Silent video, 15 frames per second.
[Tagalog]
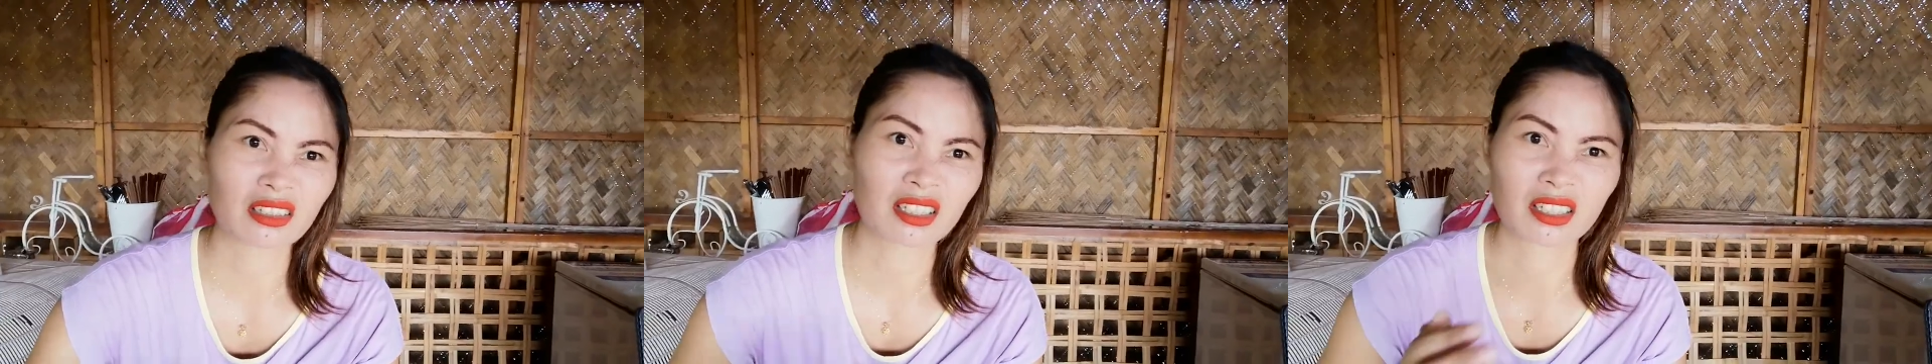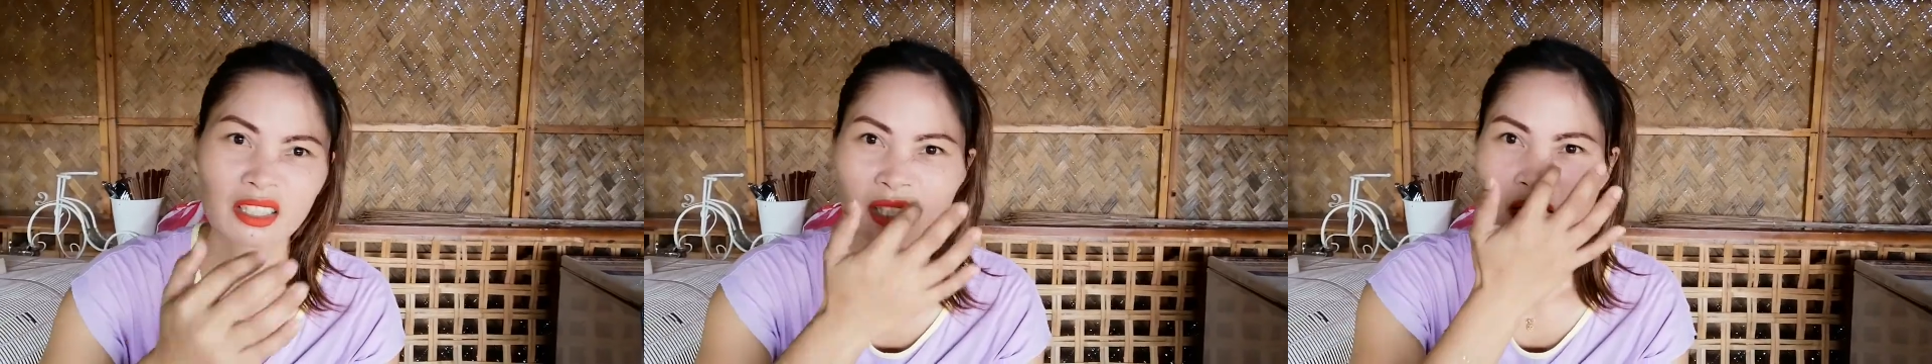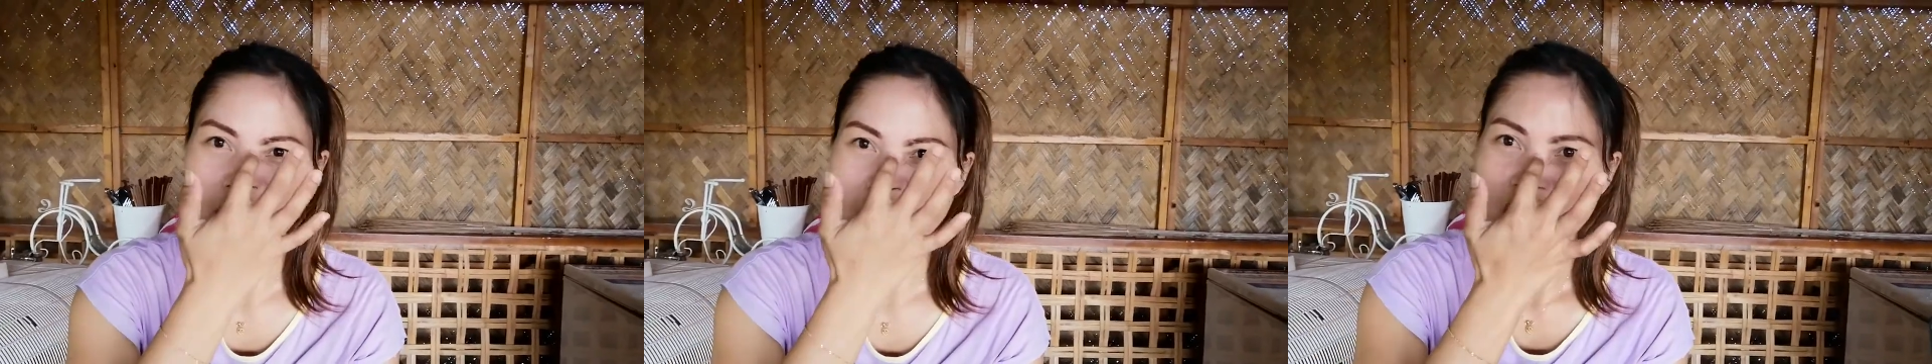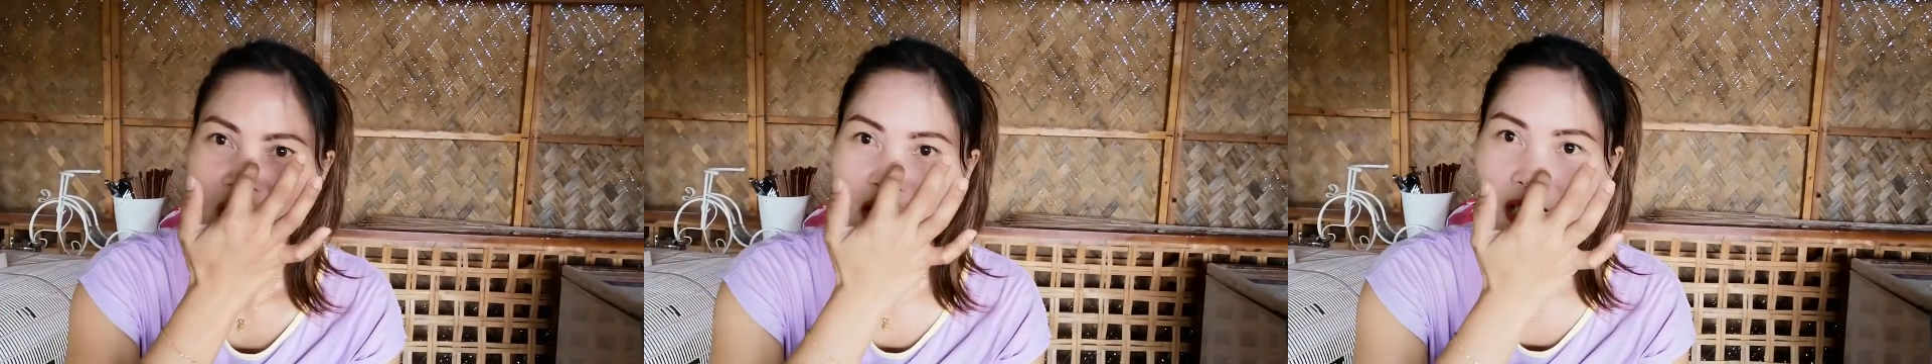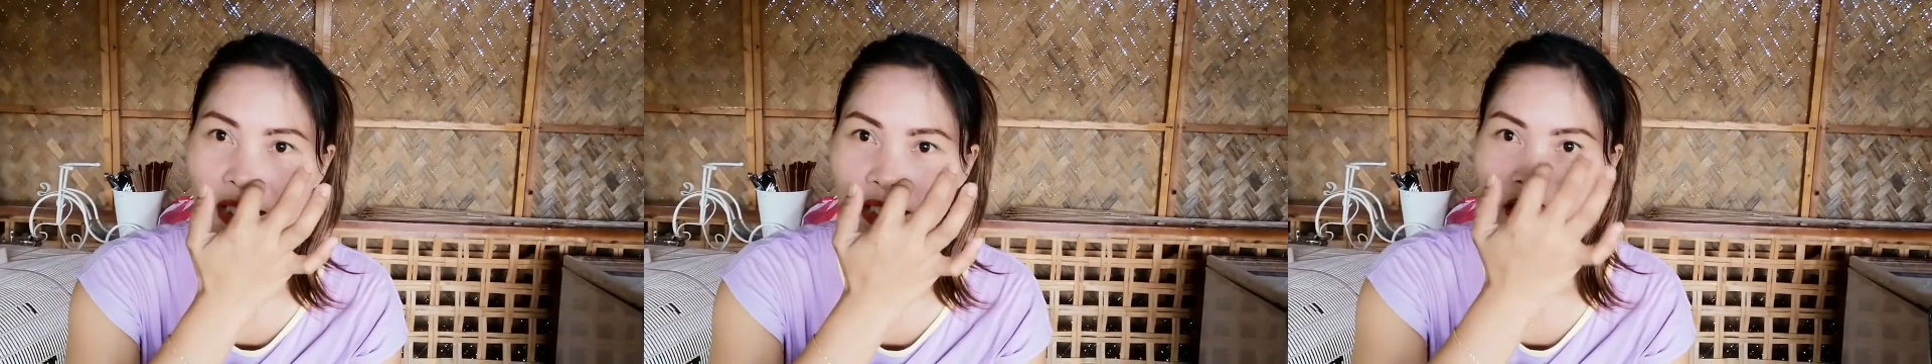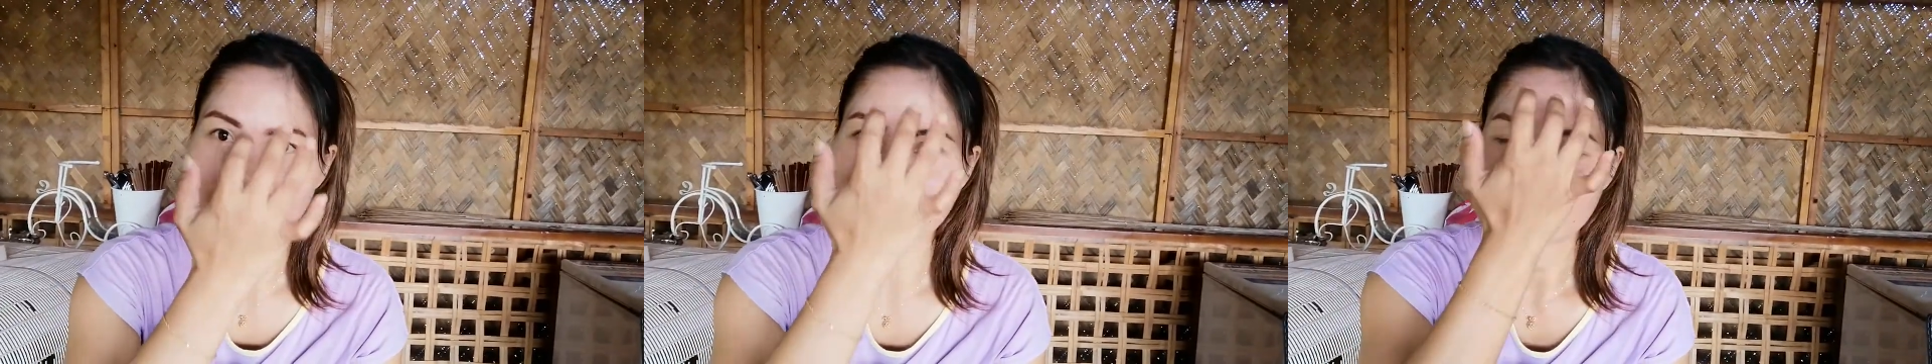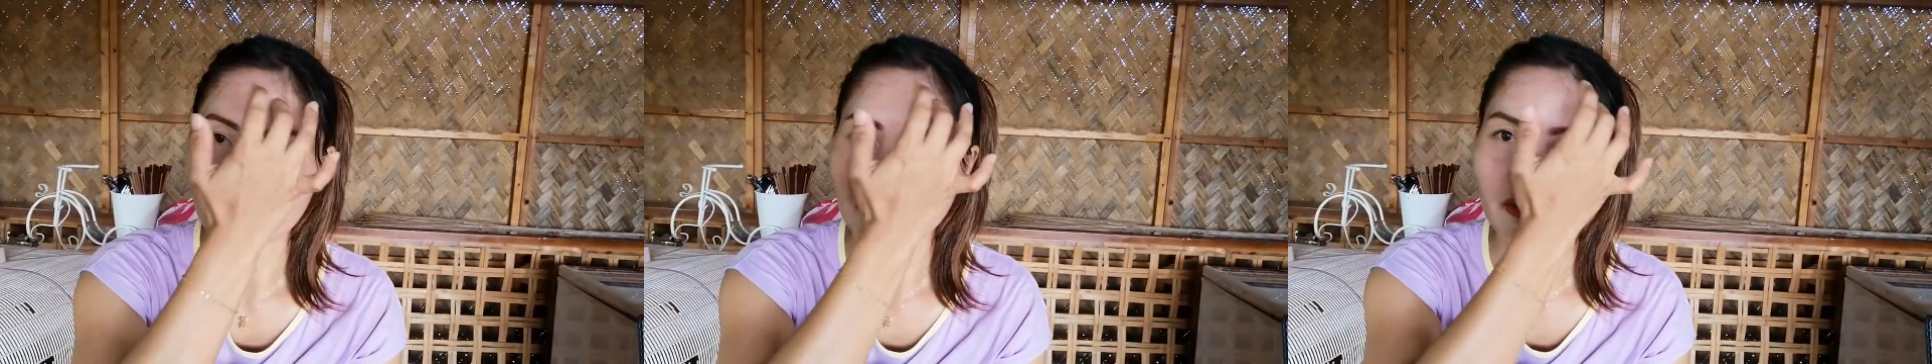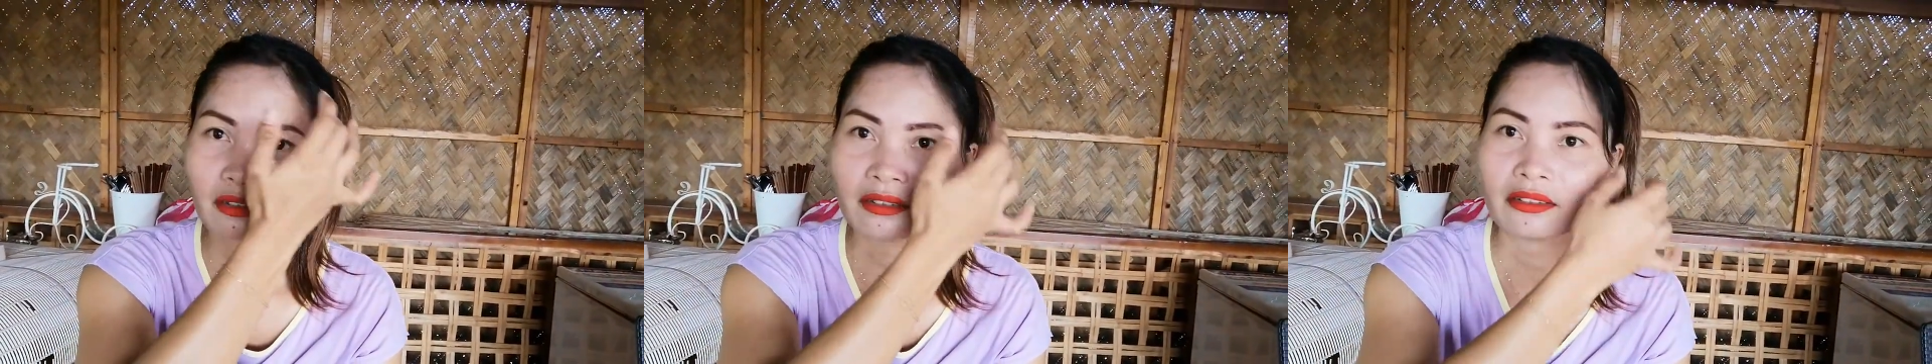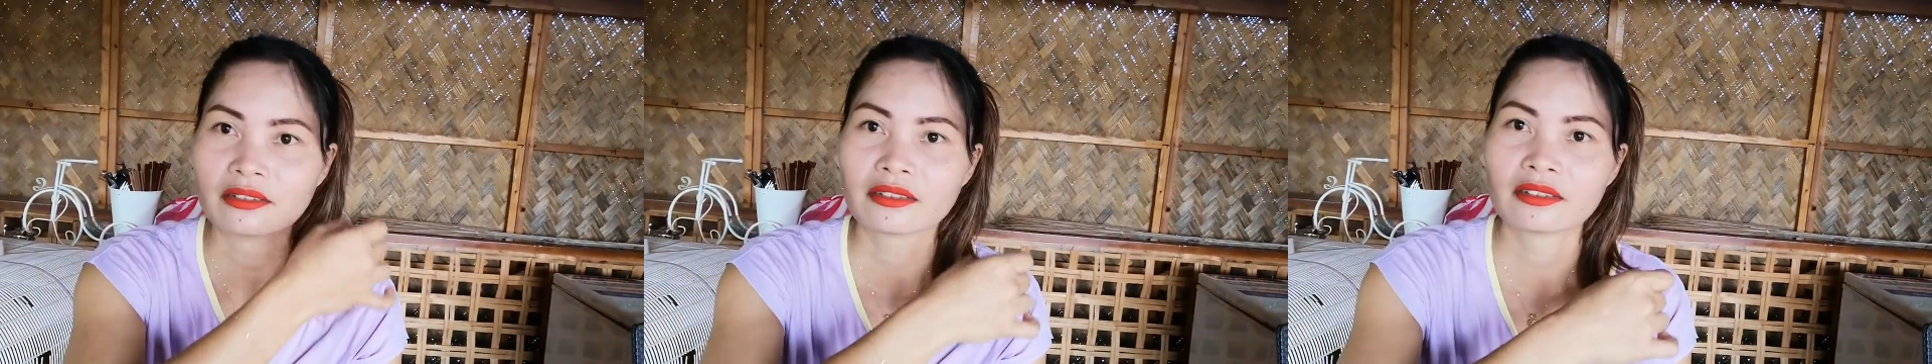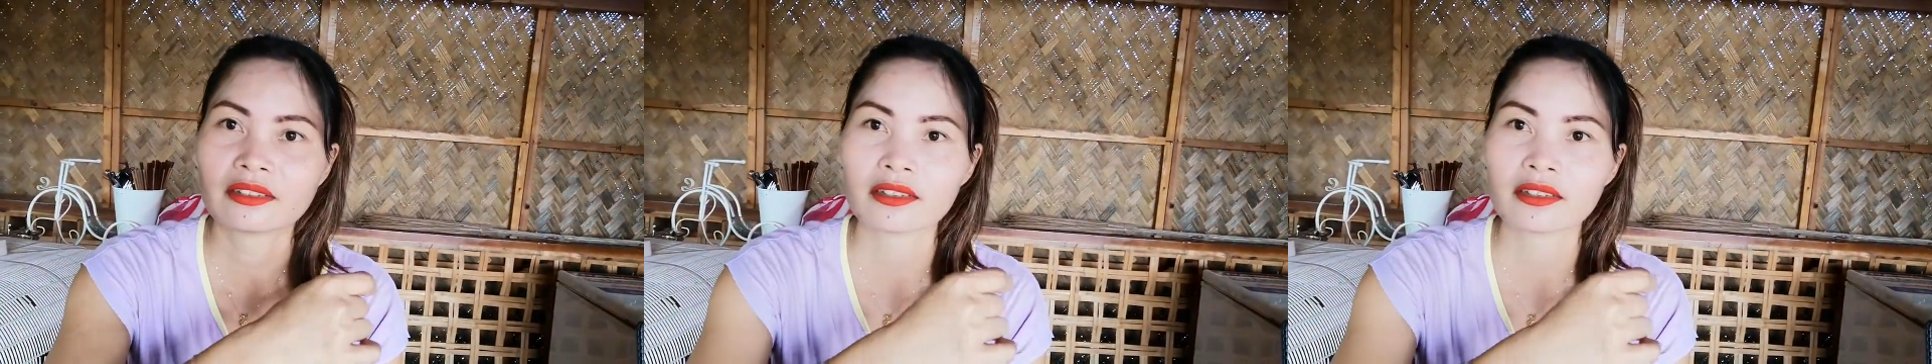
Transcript: or ganyan. Oo.